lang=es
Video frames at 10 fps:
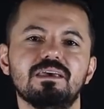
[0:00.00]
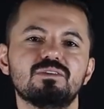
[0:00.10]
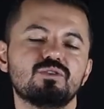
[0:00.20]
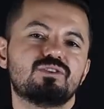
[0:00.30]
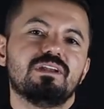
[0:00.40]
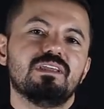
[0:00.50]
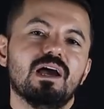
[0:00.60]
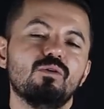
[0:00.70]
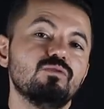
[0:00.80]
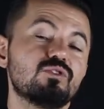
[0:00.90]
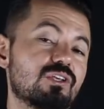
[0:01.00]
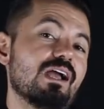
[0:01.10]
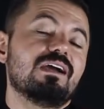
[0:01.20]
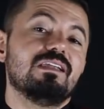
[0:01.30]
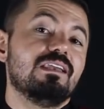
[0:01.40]
Eso sería un
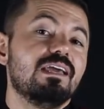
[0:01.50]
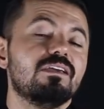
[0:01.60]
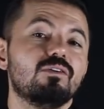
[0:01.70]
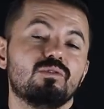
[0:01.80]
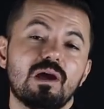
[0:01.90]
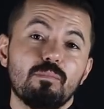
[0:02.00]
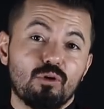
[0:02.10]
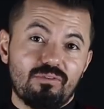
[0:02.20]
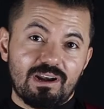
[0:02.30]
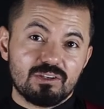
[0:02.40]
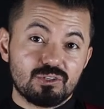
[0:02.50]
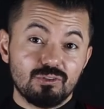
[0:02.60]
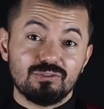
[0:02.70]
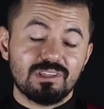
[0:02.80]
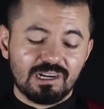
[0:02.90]
sacrilegio, una
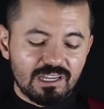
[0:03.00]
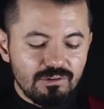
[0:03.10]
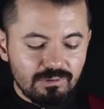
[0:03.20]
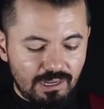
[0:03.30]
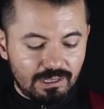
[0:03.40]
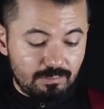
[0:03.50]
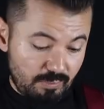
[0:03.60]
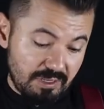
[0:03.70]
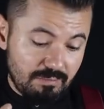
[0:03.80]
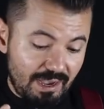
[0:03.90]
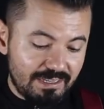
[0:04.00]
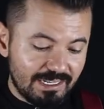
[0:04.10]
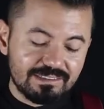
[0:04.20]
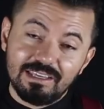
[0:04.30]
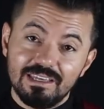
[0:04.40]
profanación terrible.
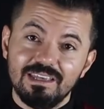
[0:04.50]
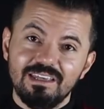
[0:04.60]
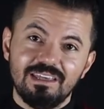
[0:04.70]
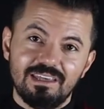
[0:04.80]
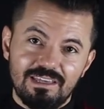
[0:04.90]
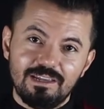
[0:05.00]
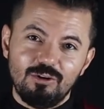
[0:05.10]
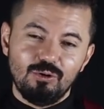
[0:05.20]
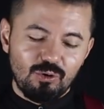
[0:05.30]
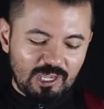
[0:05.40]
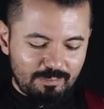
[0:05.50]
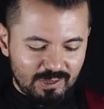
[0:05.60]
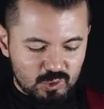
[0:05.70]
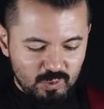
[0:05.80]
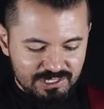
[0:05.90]
Imagínate eh, lo, que
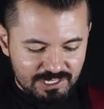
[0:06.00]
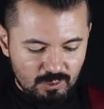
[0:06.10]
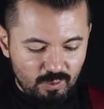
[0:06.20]
pasó allí.